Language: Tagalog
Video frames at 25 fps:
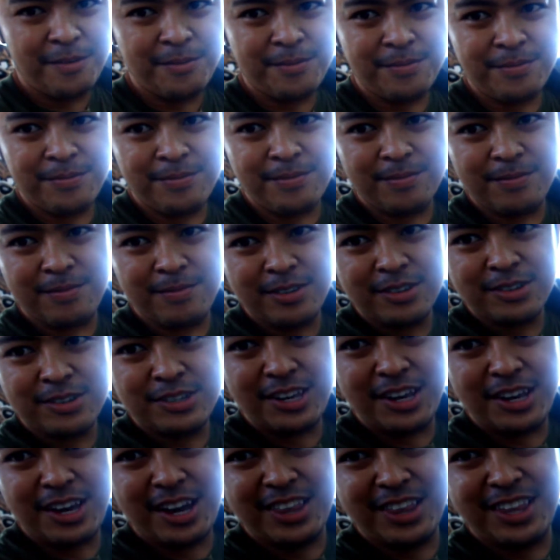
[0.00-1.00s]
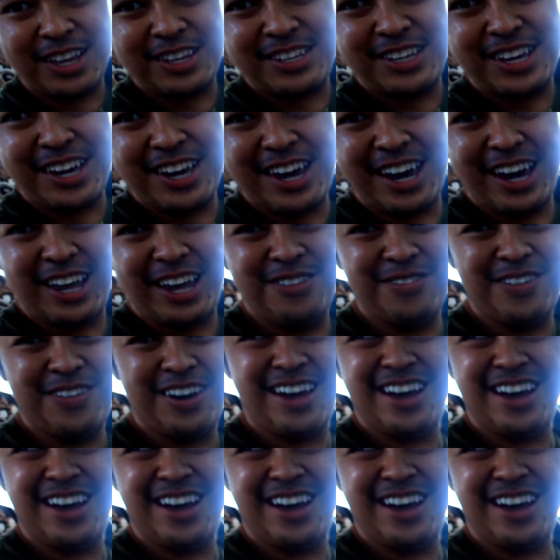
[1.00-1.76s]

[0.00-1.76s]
Mm, chicken na chicken oh.